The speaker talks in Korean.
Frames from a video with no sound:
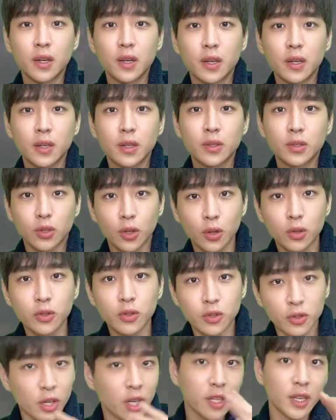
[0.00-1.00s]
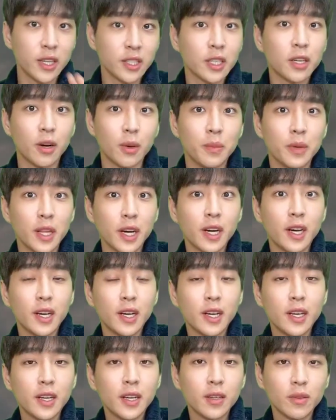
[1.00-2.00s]
저도 스트릭트 해줄 겁니다.
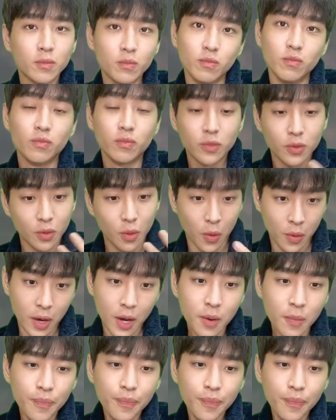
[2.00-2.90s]
음, 오케이?